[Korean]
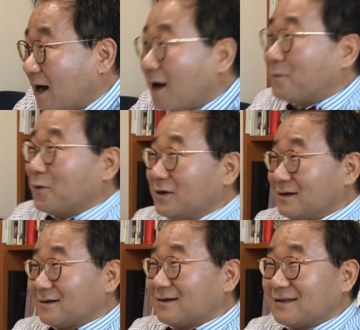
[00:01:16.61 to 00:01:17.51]
아,
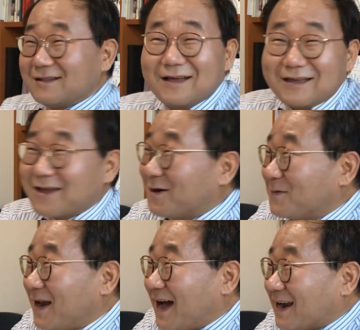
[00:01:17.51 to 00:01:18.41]
본인은 그런 그런
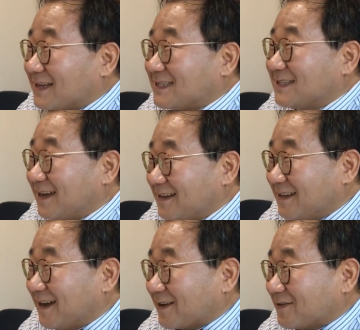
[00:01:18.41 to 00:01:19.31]
걸 안 하신다는
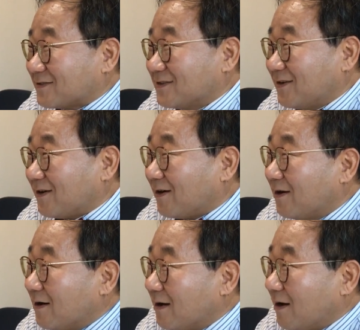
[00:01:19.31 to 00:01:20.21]
이야기군요. 아,
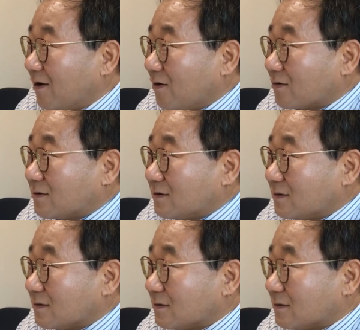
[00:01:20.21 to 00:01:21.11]
네네. 네. 어, 그런
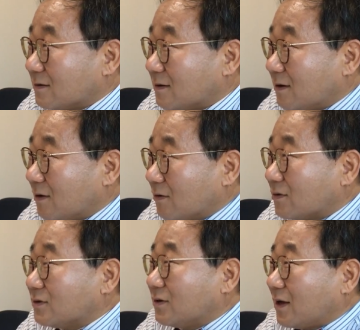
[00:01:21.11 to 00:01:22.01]
생각은 잘 안 해본 것 같아요. 어,
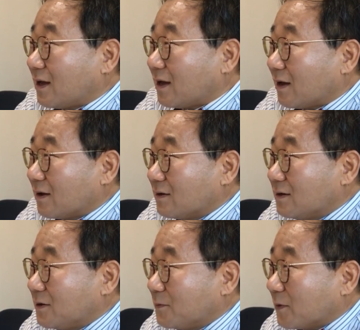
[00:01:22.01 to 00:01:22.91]
그런데
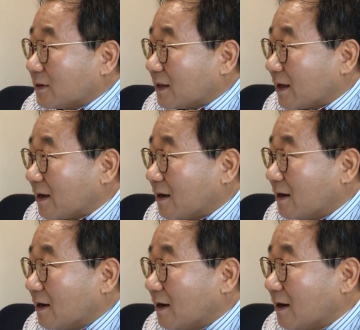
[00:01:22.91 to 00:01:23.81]
이름이 뭔데요?
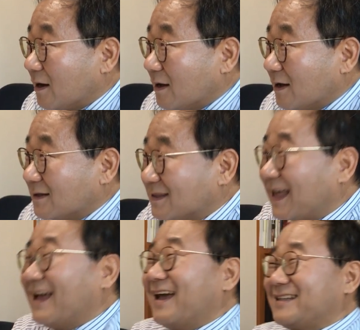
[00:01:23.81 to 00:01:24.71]
짜입니다.
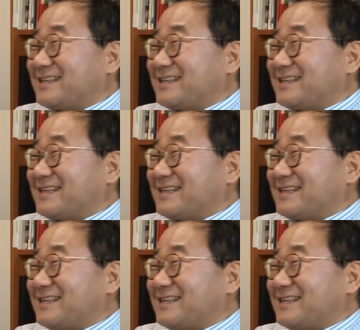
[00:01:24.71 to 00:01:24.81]
네,